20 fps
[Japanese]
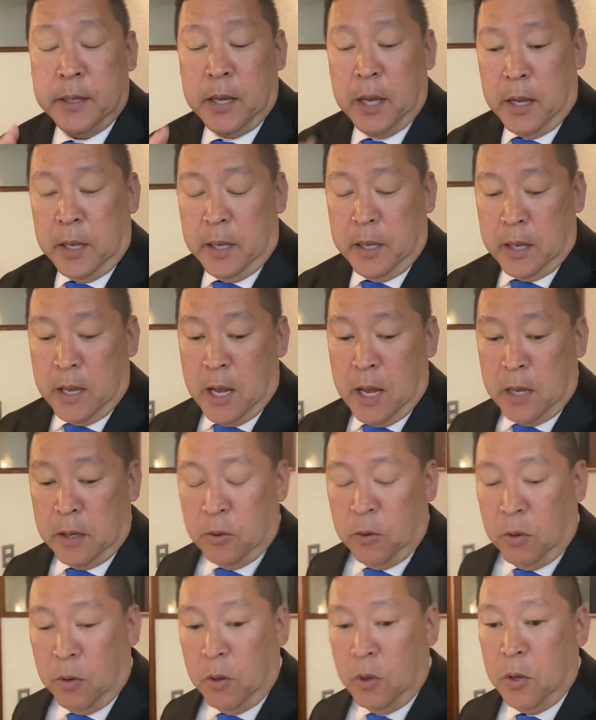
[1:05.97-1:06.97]
えー、あ
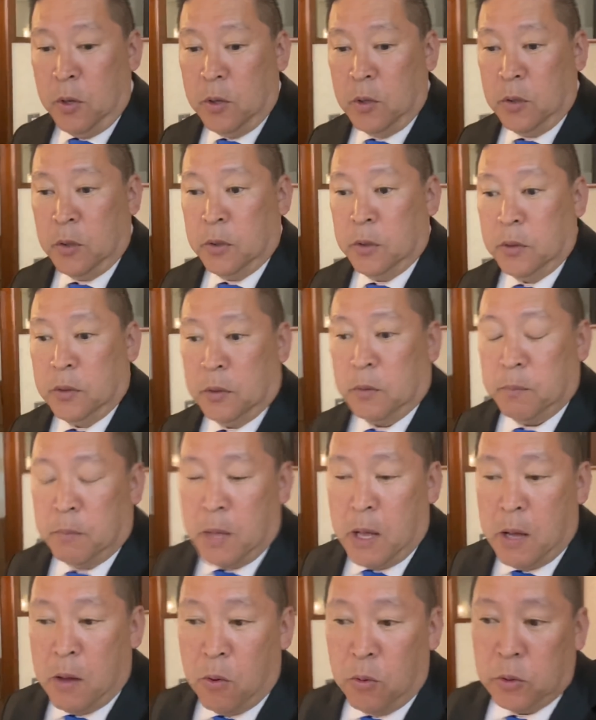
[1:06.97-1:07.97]
の、
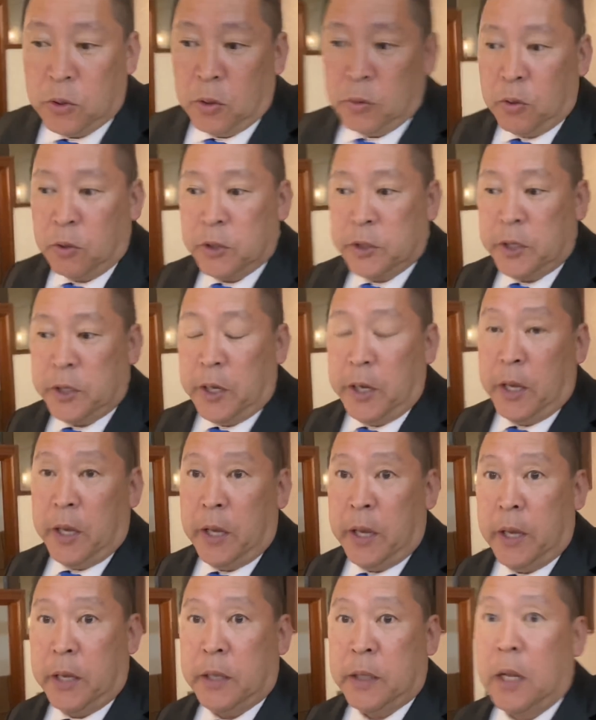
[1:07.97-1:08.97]
まあ、一昨
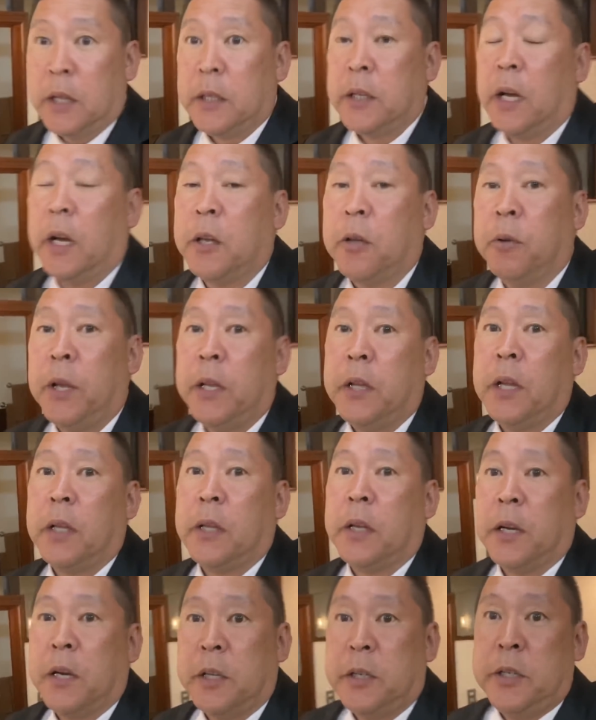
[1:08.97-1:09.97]
年だったか去年だっ
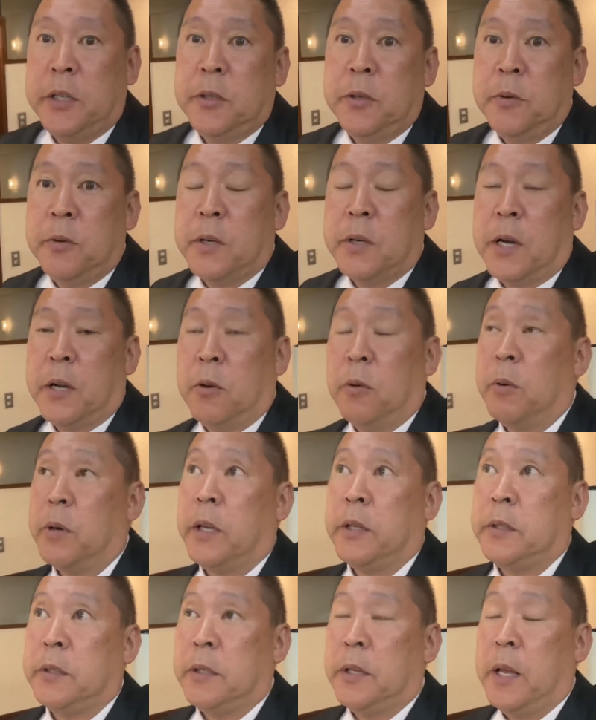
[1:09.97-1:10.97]
たかな、静岡の補
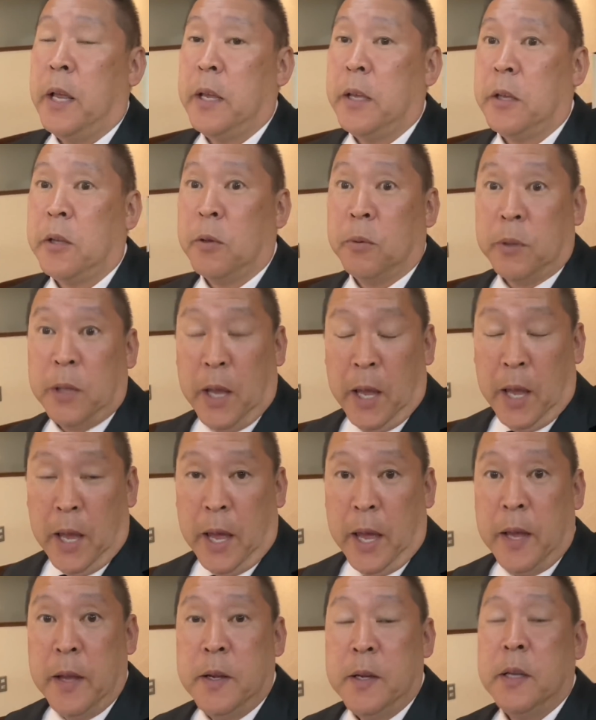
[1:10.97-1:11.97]
欠選挙
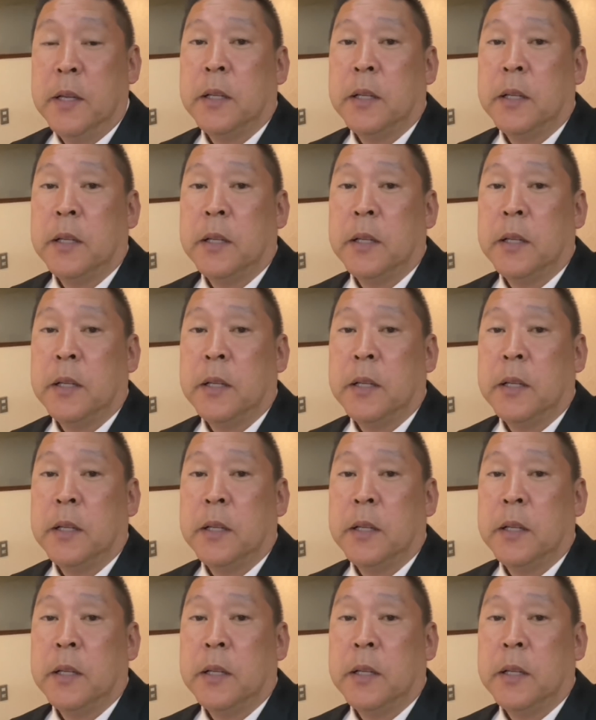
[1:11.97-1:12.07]
で、